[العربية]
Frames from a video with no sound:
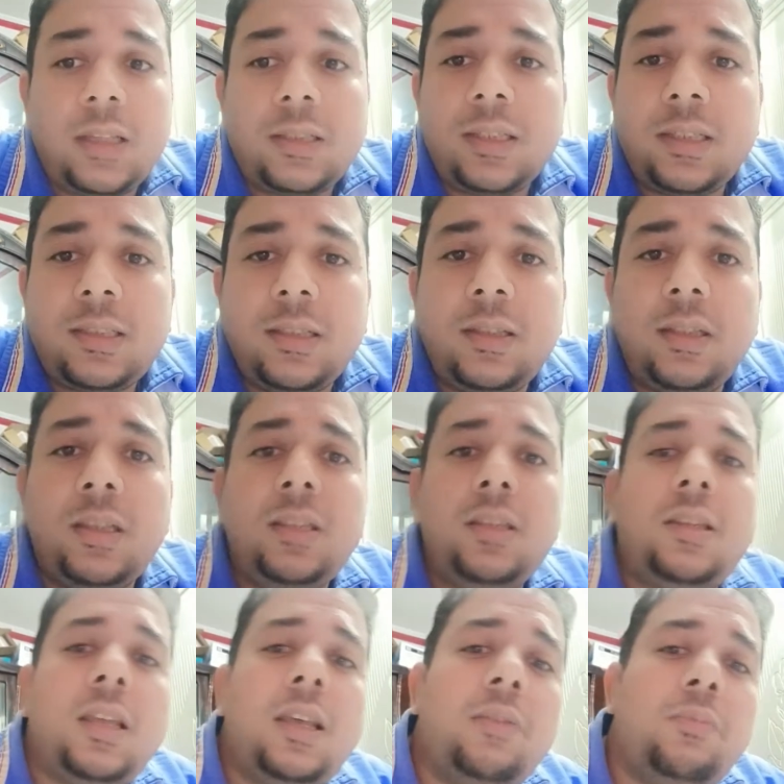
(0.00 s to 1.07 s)
اساس ان
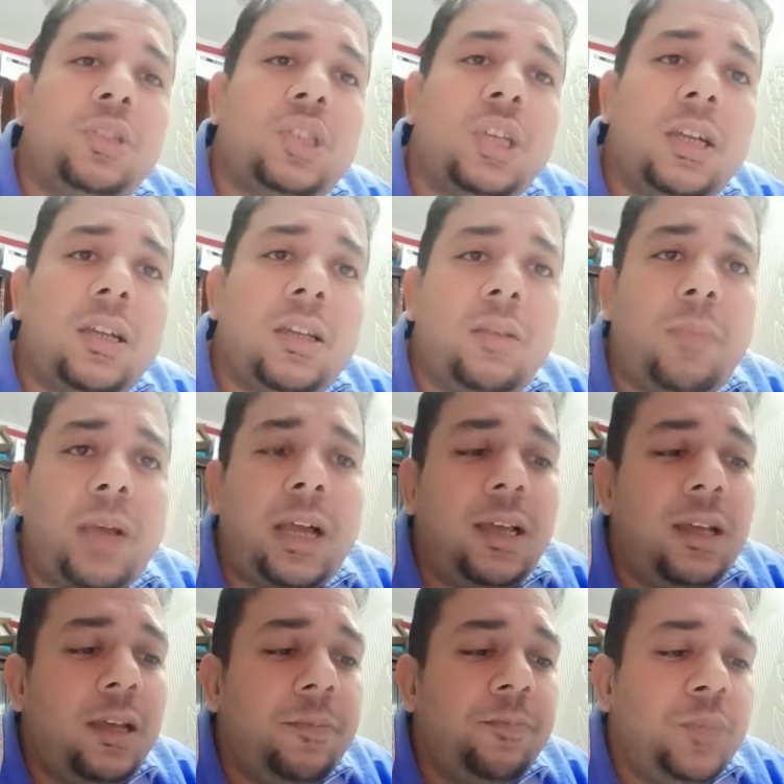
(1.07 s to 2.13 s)
انت بتشغل
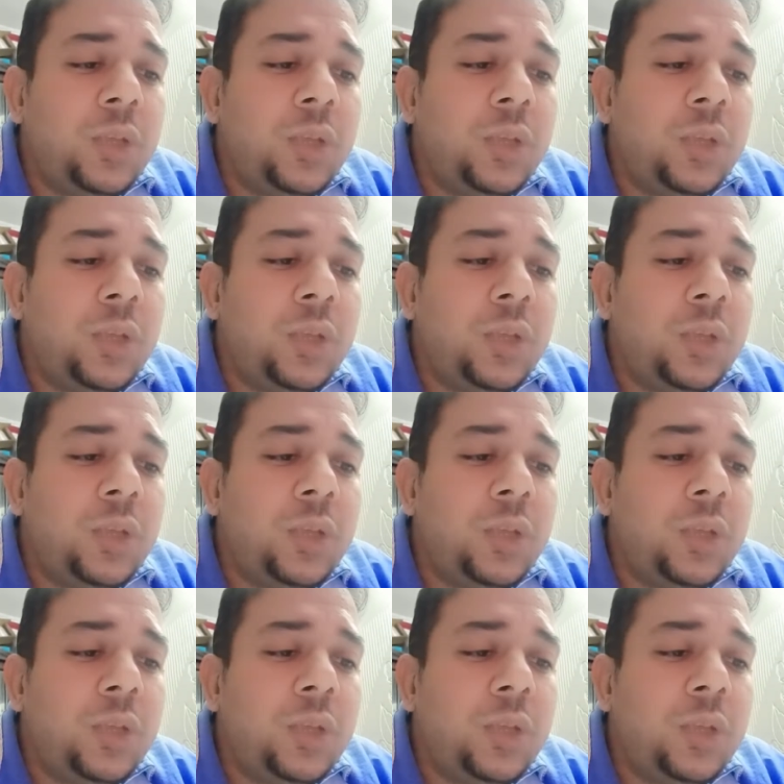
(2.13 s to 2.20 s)
معاه